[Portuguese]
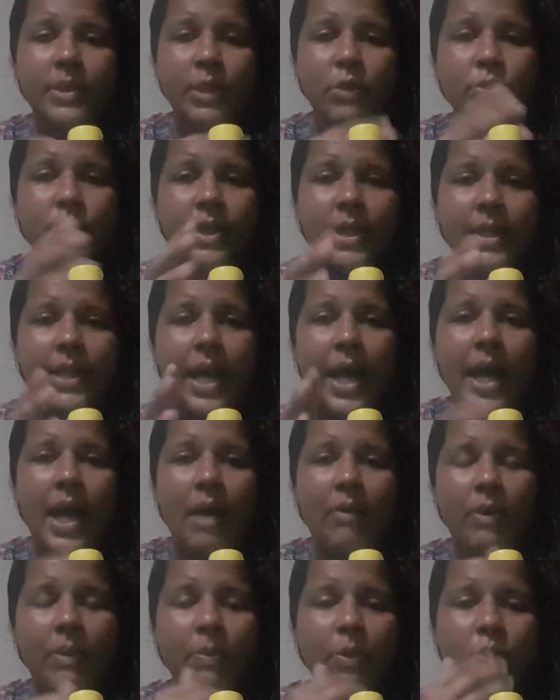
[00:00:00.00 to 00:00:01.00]
Diluída na
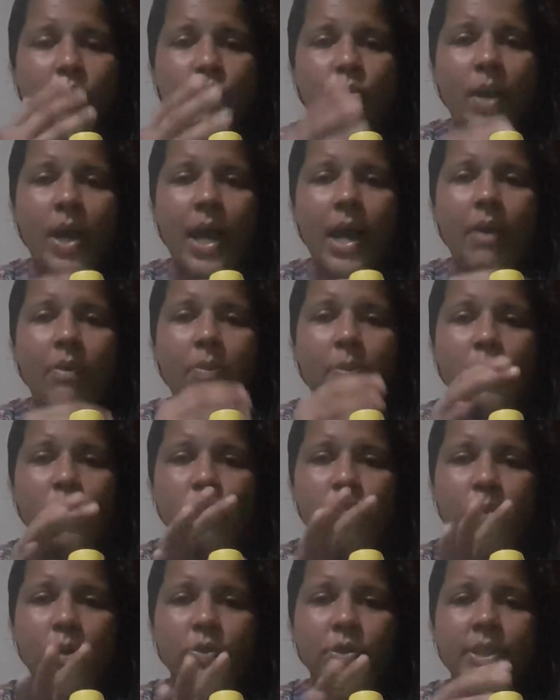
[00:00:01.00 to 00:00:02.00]
água. Boto água,
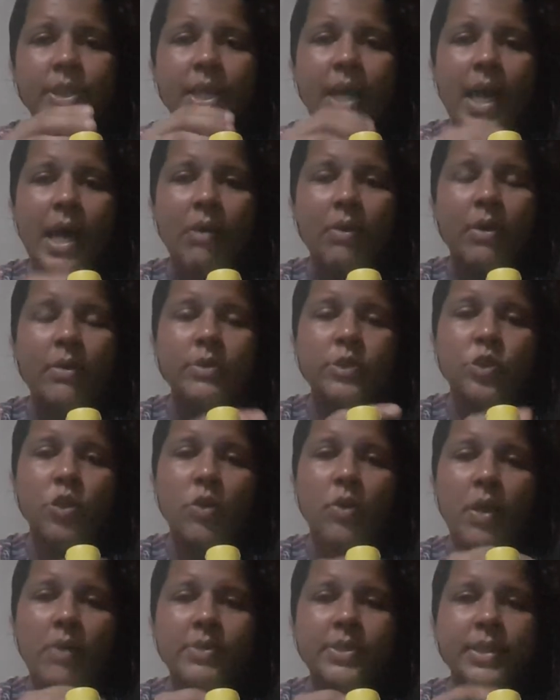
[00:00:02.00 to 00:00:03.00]
boto um balde de água,
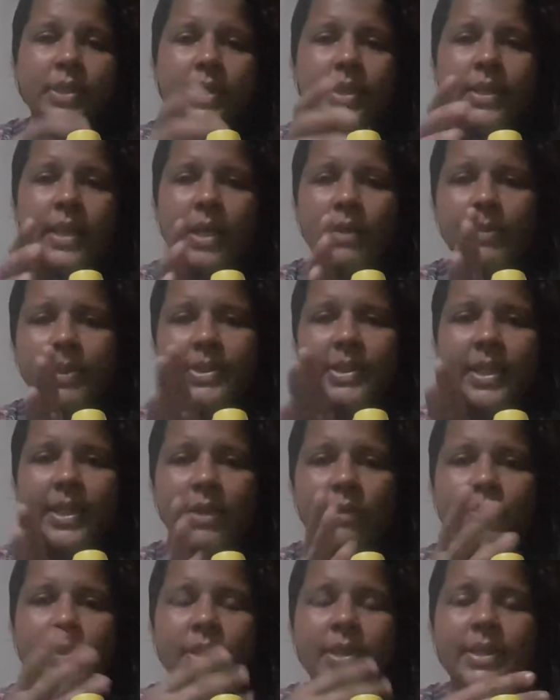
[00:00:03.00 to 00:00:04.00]
jogo água sanitária uma
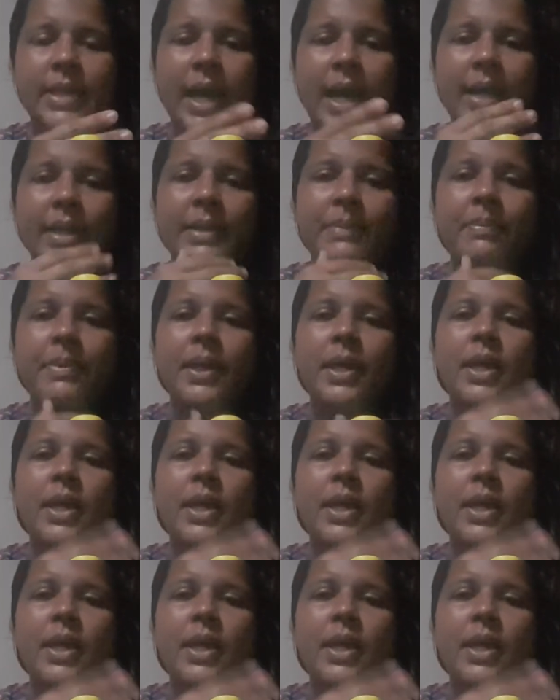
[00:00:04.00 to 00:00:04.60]
certa quantidade.